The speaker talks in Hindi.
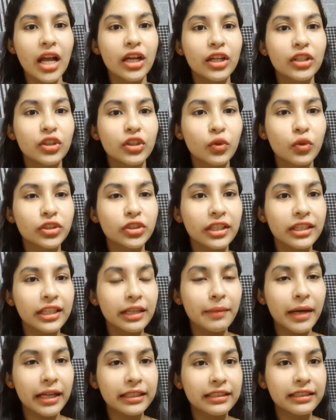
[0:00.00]
तो
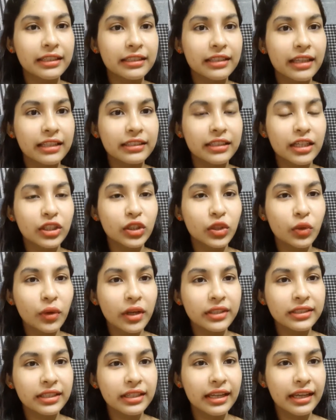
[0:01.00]
चलिए बात करते हैं इसके
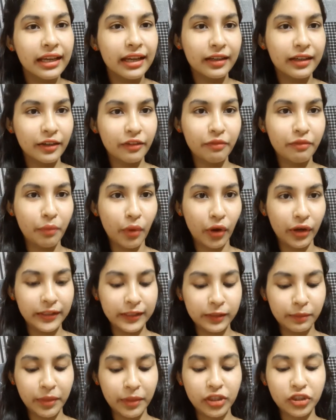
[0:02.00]
थोड़े से नेगेटिव
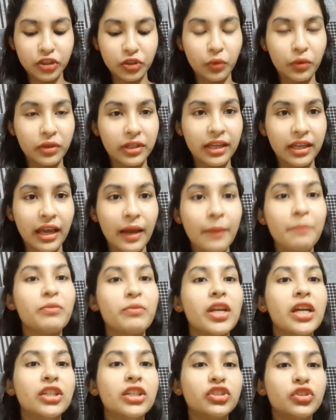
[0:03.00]
पॉइंट्स पे जो कि है
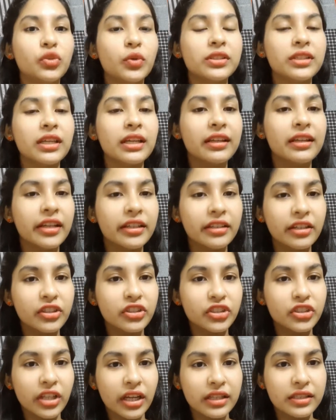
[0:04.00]
जो इसके ग्लिटर
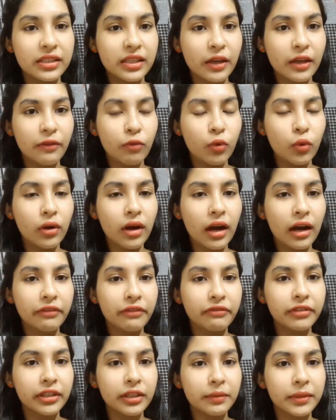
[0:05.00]
शेड्स है वो
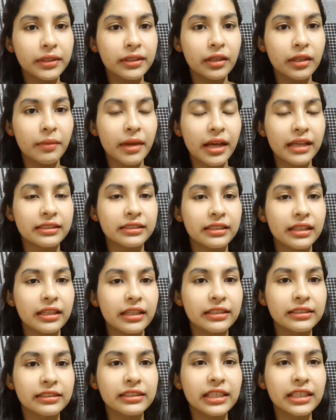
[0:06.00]
काफ़ी मतलब ऐसे
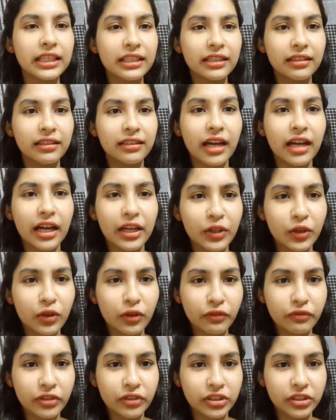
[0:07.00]
जिंक काइंड
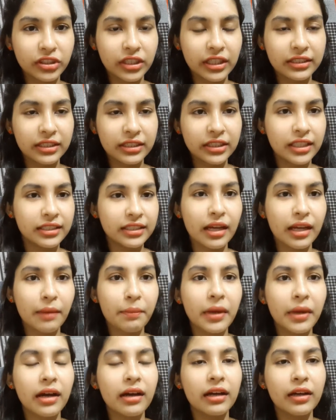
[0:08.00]
ऑफ शेड्स है जैसे
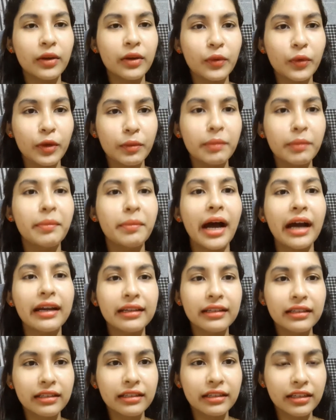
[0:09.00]
आप आ, कोई भी
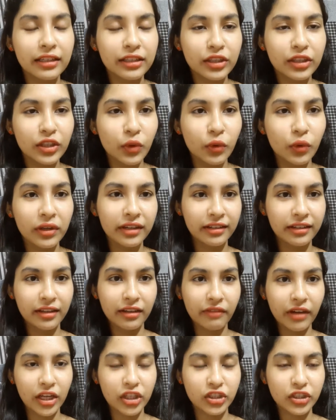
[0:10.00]
बैंगल खरीदते हो
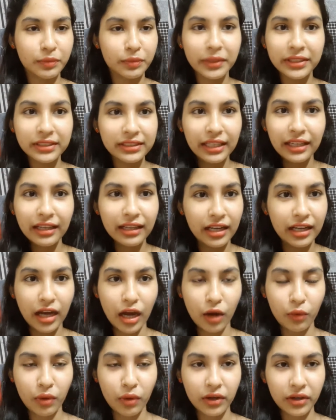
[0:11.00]
ग्लिटर वाले जिसमें जिंक
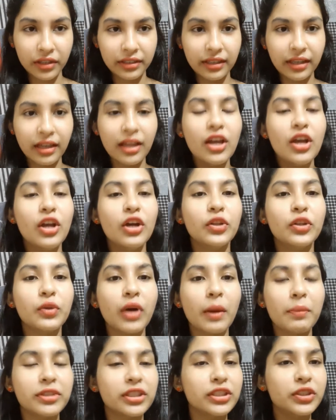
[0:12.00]
लगा हुआ रहता है तो
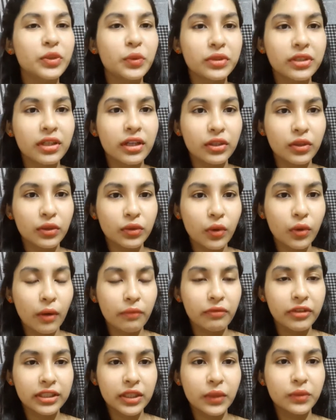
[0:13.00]
आप उसे यूज़ करते हो तो
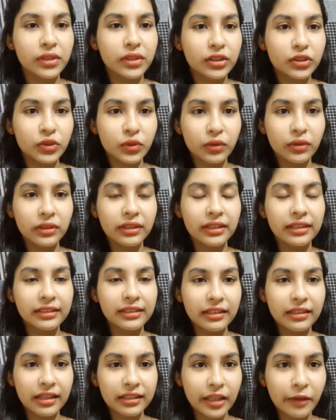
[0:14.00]
ऑब्वियसली उसका जो
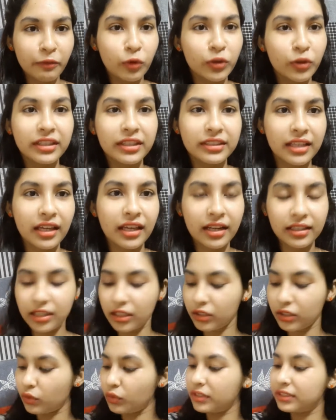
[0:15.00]
ग्लिटर रहता है वो गिरता रहता
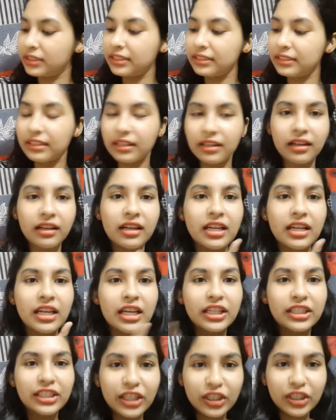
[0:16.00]
है तो इसी तरह
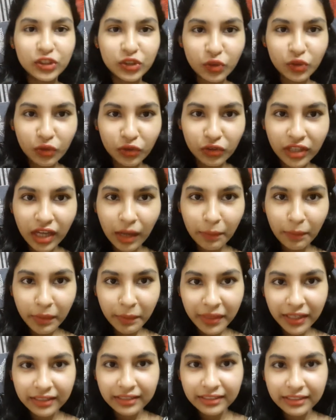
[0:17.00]
ये जो यहाँ पर
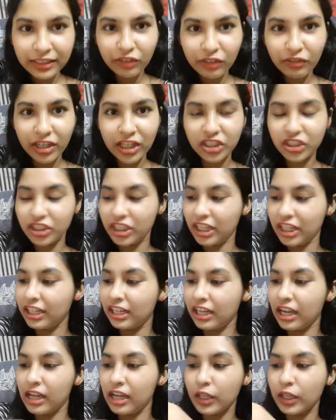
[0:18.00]
मैंने ग्लिटर वाला शेड
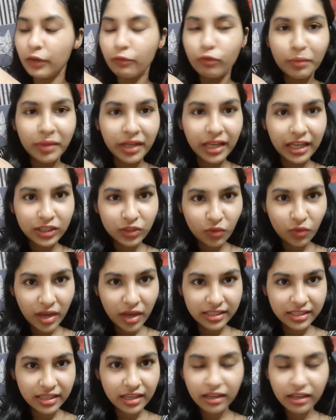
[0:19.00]
लगाया था वो मैंने इसको
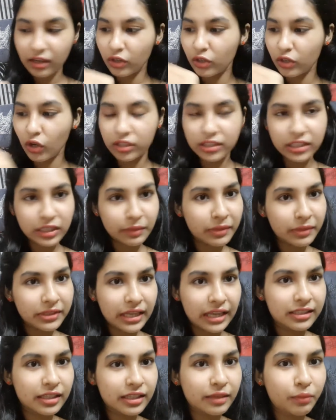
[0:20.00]
ऐसे क्लॉथ से बस
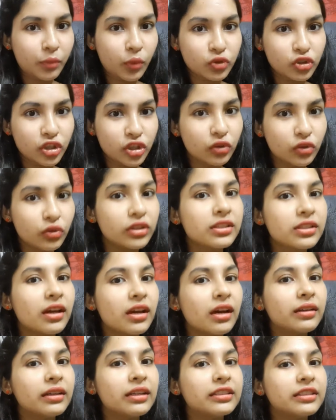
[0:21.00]
ऐसे पोछा तो
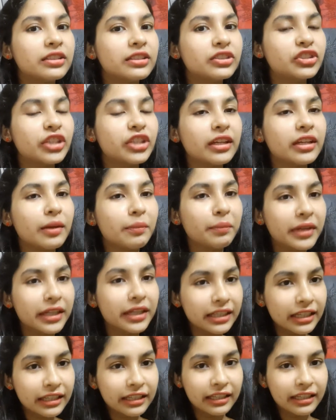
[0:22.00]
इसका ग्लिटर शेड
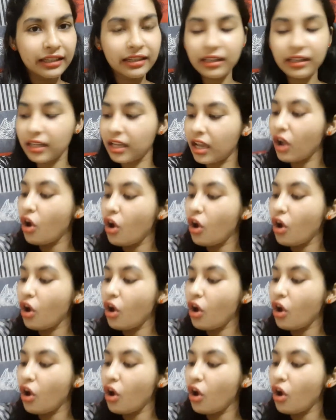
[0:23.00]
कम्प्लीटली निकल गया